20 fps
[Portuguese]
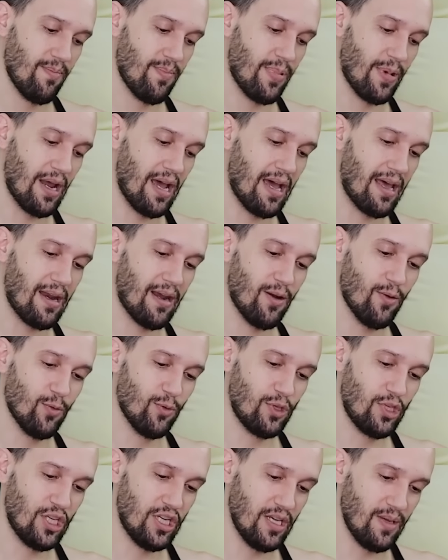para
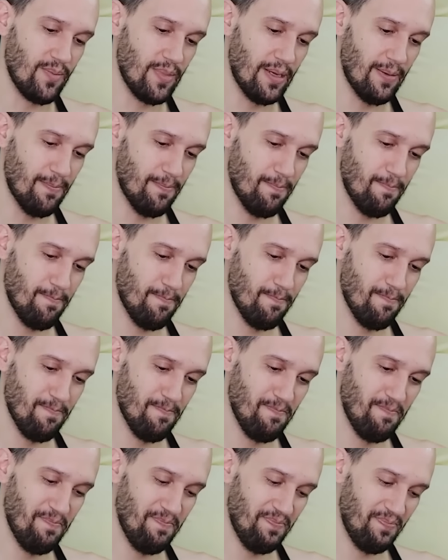o time
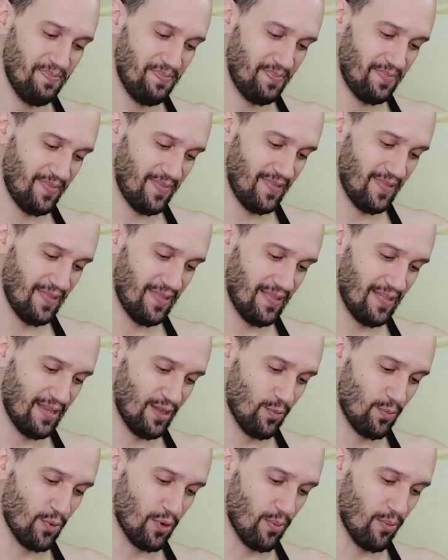
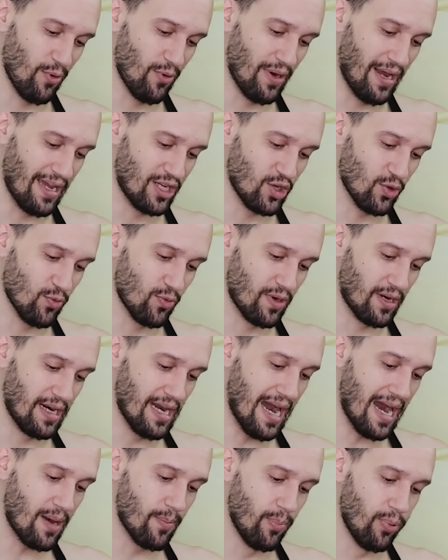do Pokémon Unite. O
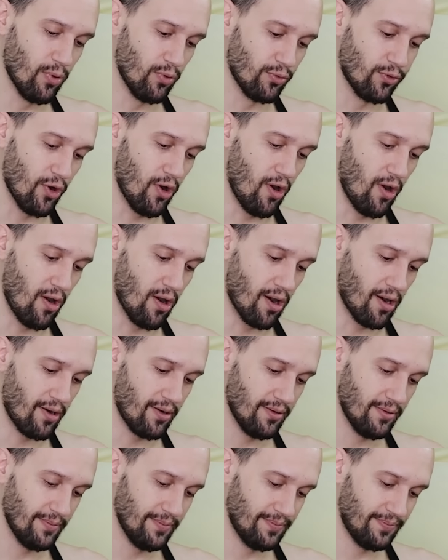Garbodor